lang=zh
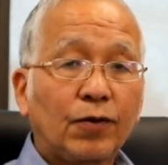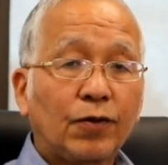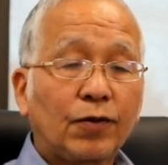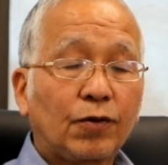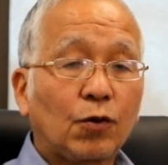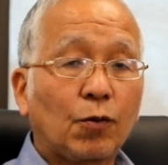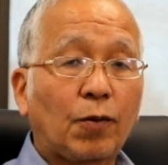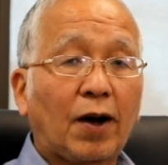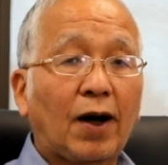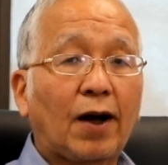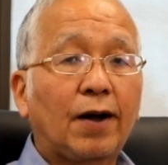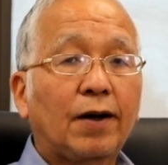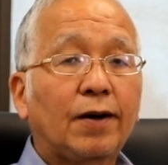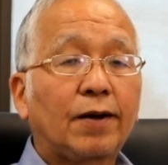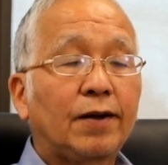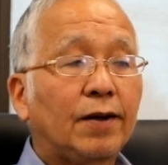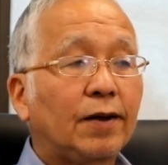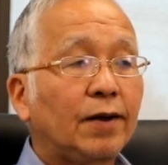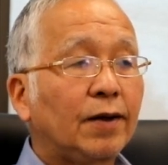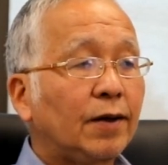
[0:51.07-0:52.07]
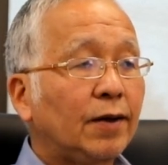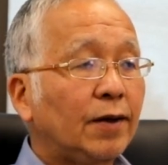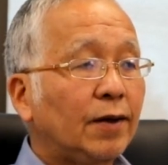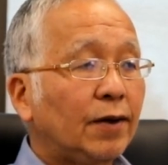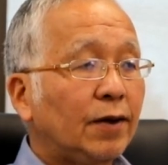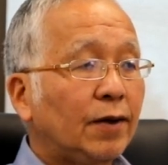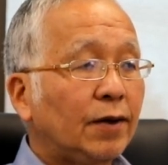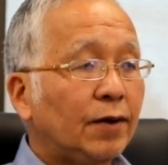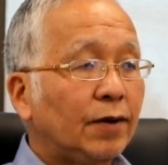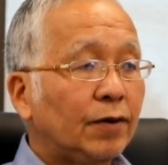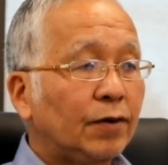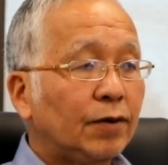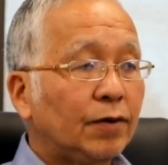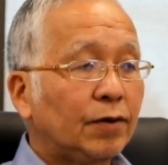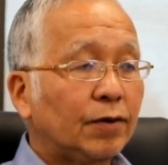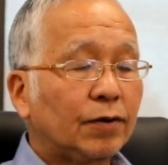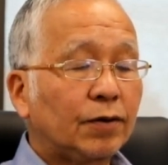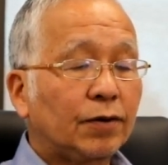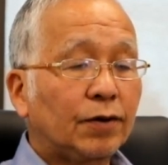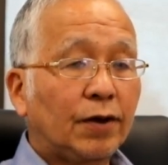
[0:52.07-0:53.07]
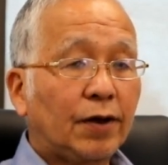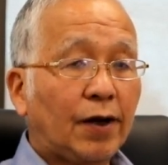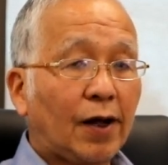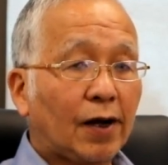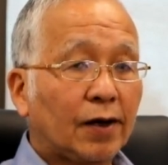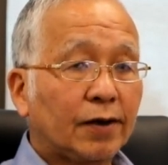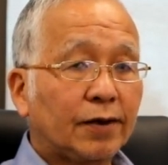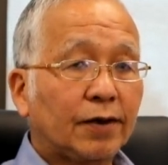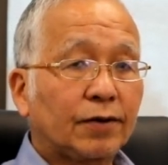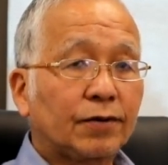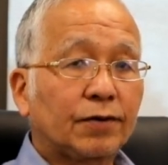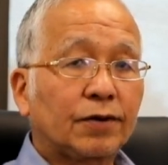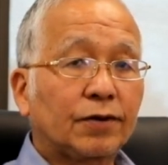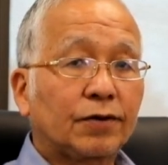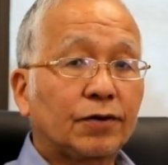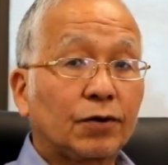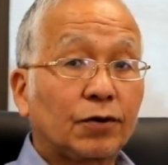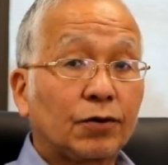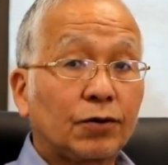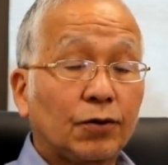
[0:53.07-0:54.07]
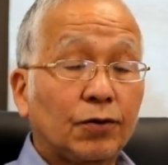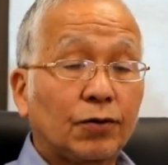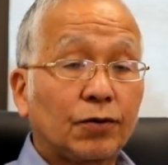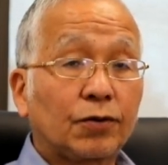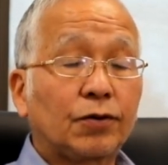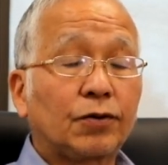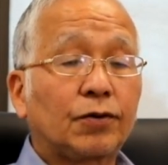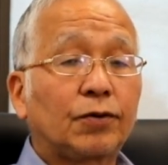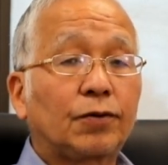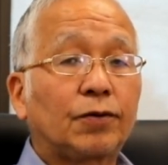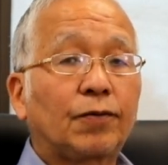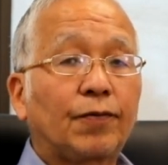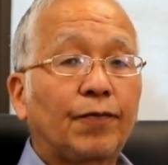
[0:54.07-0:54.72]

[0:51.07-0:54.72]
对吧？2点钟的时候有个